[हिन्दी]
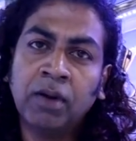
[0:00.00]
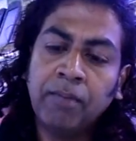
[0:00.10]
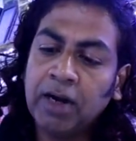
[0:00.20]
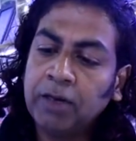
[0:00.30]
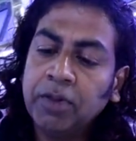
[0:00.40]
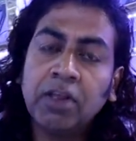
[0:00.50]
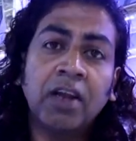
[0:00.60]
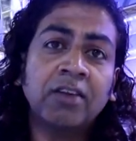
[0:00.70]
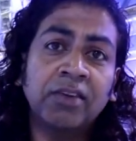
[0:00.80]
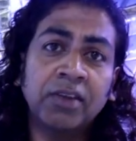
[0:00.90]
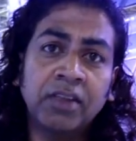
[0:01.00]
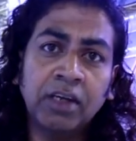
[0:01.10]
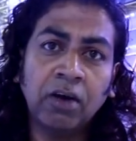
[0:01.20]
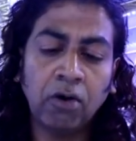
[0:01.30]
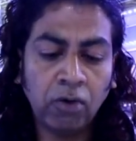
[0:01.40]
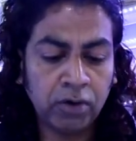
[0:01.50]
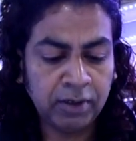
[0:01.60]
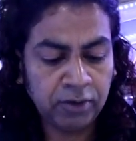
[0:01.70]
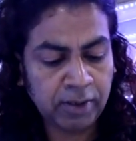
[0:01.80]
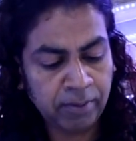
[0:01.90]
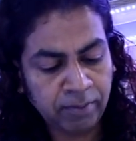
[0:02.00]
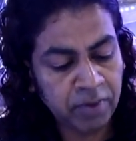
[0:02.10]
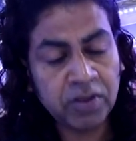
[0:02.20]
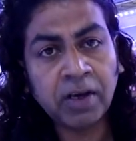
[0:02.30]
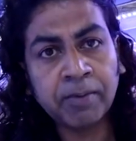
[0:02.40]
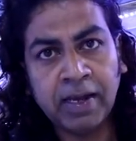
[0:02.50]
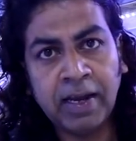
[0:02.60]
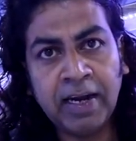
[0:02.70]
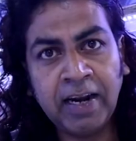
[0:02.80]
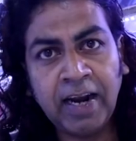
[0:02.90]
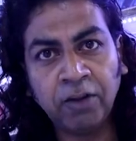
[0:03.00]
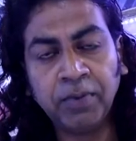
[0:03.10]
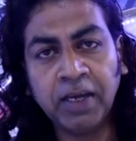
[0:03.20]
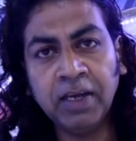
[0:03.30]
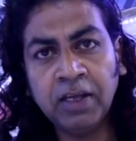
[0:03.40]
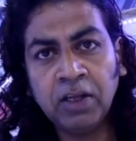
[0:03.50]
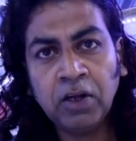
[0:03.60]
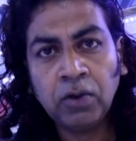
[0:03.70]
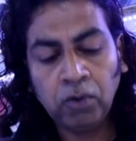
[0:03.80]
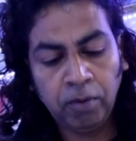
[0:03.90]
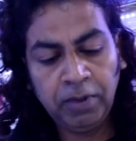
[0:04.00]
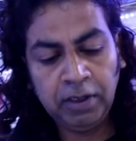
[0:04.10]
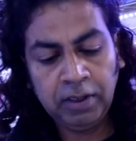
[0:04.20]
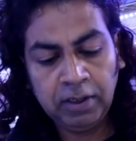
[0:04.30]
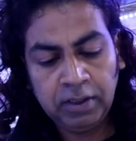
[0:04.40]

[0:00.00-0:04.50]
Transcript: बैटरी भी चार्ज कर सकते हैं और इसके पीछे एलईडी लाइट्स भी है तो अभी